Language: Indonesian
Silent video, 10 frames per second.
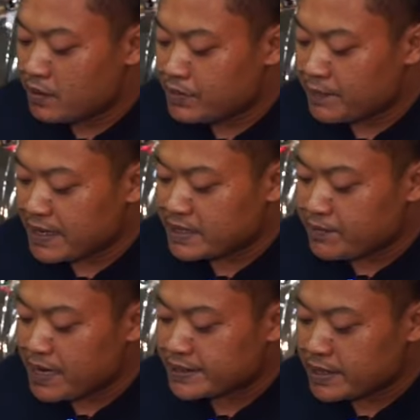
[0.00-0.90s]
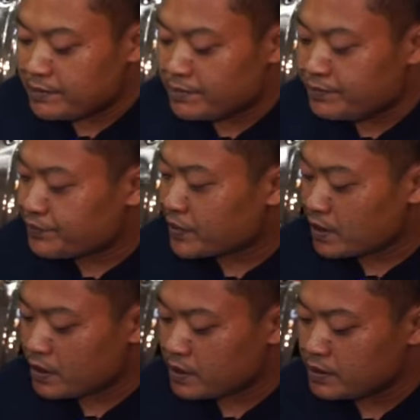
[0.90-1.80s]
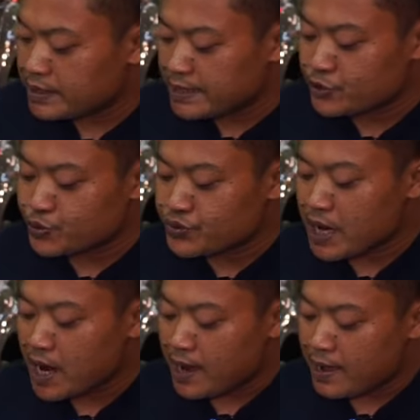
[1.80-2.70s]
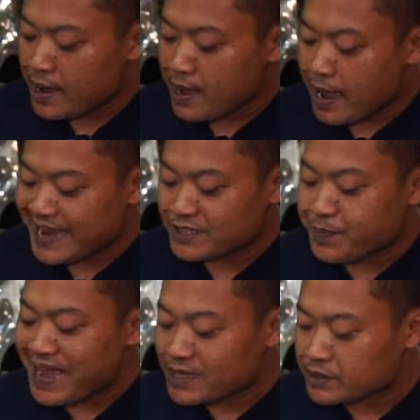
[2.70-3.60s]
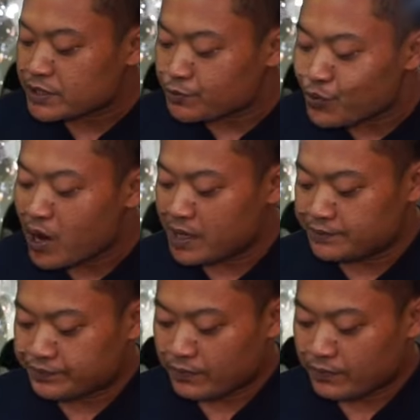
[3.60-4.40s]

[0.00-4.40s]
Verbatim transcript: bermacam-macam dan sudah expired semua.